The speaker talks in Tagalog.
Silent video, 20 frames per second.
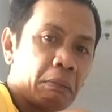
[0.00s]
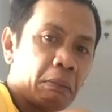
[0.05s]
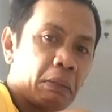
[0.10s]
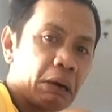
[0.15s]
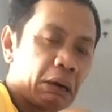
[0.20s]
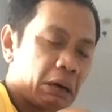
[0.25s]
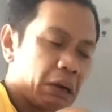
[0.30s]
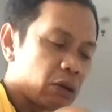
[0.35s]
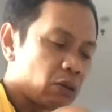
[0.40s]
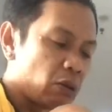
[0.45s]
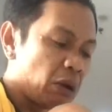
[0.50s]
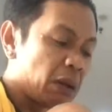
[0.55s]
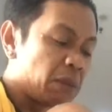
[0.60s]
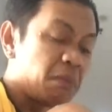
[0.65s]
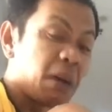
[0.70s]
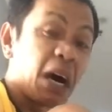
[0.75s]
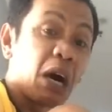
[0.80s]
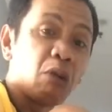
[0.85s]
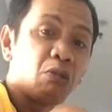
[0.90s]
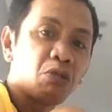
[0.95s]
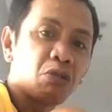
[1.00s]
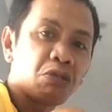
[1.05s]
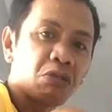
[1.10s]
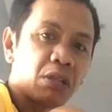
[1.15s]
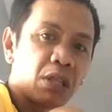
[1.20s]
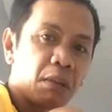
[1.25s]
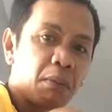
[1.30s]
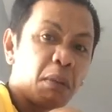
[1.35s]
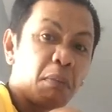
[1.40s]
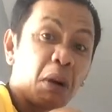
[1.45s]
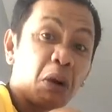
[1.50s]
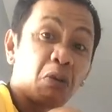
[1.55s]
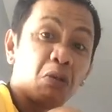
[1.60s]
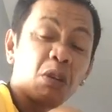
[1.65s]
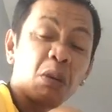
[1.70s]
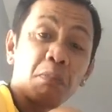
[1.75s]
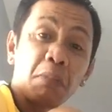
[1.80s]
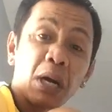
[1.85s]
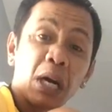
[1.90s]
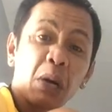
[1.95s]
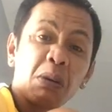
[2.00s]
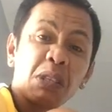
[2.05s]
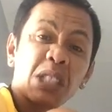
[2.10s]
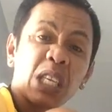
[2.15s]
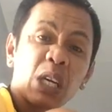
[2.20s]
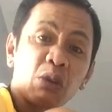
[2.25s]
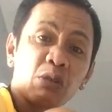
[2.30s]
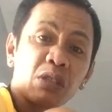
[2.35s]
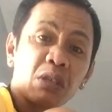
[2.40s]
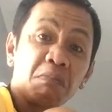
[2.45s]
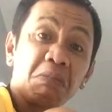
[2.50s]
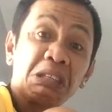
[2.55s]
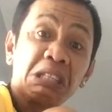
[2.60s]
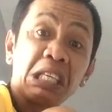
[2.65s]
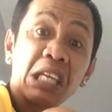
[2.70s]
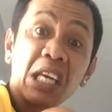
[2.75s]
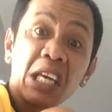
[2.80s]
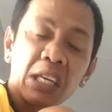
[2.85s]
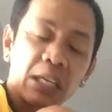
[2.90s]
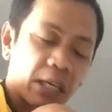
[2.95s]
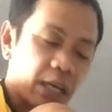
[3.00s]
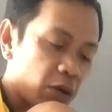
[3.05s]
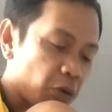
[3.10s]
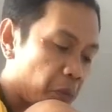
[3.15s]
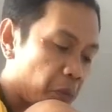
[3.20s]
mga kuan maot na may bagong ipagawas cross ibisiin na